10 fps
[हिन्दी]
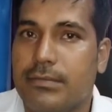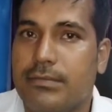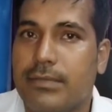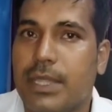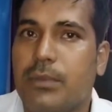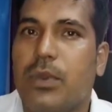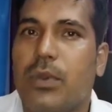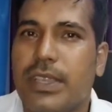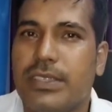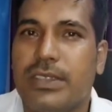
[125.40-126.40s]
मतलब
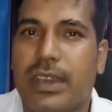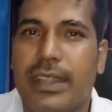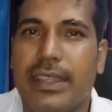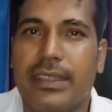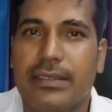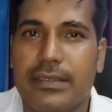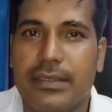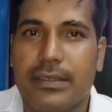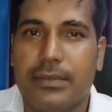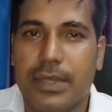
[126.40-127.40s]
ओएंस कर्निंग
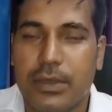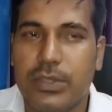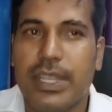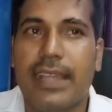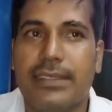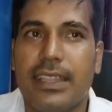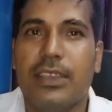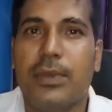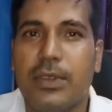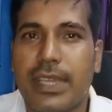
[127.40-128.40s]
मतलब गुजरात के
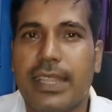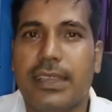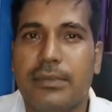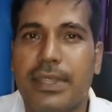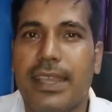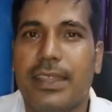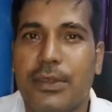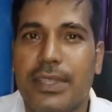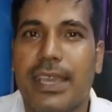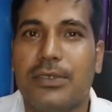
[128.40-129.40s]
लिए बहुत सारी कंपनियाँ नहीं
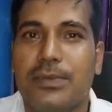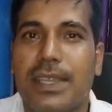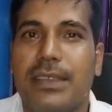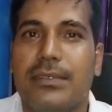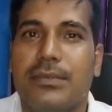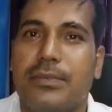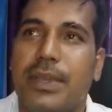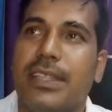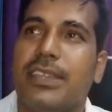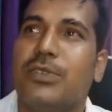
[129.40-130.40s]
होता है उसमें
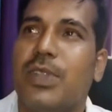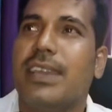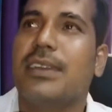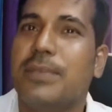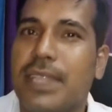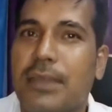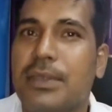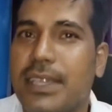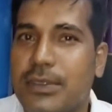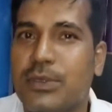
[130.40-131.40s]
पंद्रह सोलह कंपनियाँ अभी
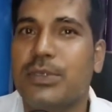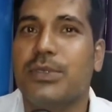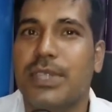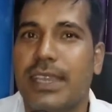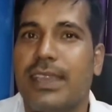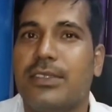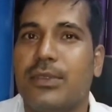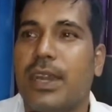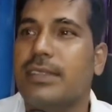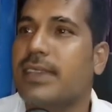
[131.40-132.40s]
तक हो चुकी हैं
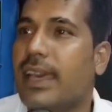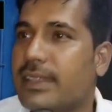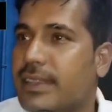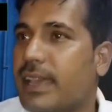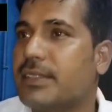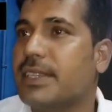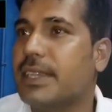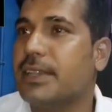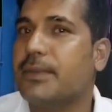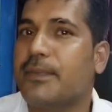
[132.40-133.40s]
जो हर साल ही आती
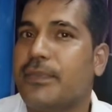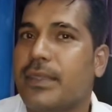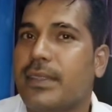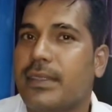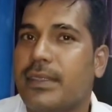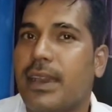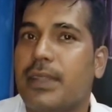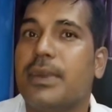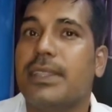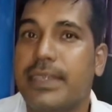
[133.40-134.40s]
हैं हर
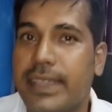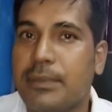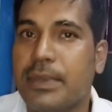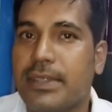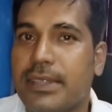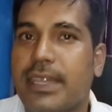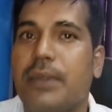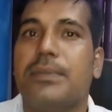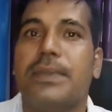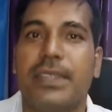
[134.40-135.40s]
मंथ ही कैंपस लगता है
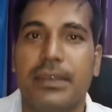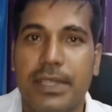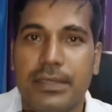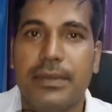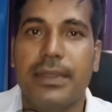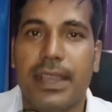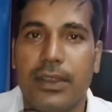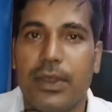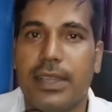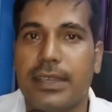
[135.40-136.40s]
अभी पिछले मंथ में भी लगा
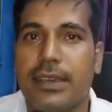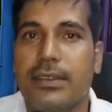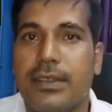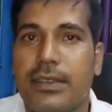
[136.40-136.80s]
हुआ था